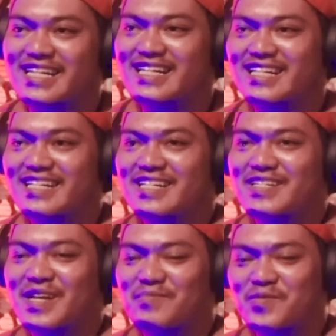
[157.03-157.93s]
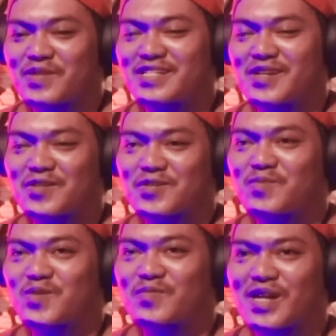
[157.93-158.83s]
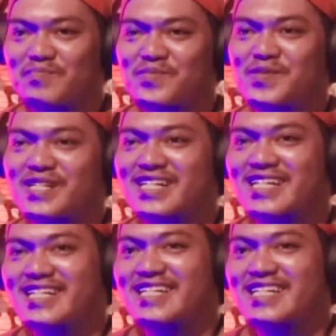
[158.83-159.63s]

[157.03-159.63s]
uh ya mungkin jauh sebelumnya pun